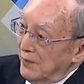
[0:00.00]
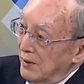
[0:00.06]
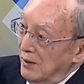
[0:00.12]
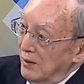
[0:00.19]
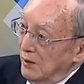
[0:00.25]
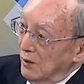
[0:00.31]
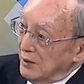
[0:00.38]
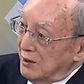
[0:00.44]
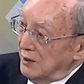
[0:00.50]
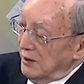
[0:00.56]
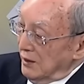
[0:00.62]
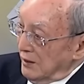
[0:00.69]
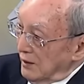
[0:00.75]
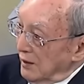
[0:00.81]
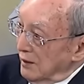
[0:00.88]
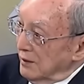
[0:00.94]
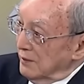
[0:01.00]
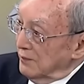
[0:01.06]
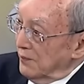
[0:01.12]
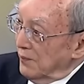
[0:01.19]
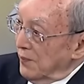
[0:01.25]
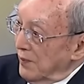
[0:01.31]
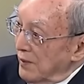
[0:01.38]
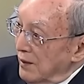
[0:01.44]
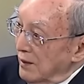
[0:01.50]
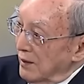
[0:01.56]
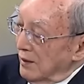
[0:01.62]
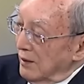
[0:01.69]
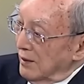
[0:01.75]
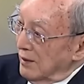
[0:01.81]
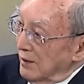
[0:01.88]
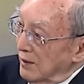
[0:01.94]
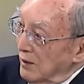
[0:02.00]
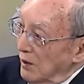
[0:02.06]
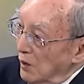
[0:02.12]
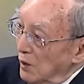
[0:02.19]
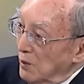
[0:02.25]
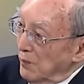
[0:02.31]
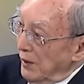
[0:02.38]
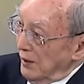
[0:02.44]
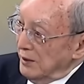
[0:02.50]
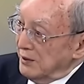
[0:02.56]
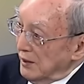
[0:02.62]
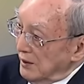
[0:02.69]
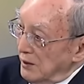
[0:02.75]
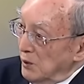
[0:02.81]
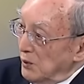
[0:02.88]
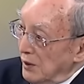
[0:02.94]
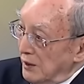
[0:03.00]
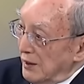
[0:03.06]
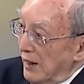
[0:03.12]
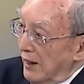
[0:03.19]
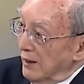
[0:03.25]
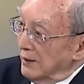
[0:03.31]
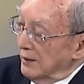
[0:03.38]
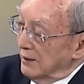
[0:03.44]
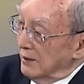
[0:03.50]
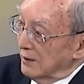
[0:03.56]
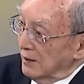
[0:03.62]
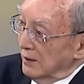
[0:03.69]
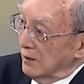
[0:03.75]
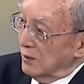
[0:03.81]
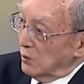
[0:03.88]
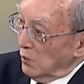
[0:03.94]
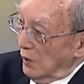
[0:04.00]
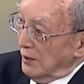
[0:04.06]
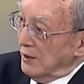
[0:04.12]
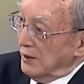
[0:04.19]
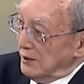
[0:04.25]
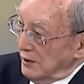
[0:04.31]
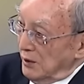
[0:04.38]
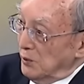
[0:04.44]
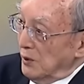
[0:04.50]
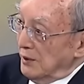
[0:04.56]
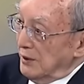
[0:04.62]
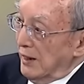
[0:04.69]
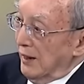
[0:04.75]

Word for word: 有几个留美的经济学家跟国内经济学家，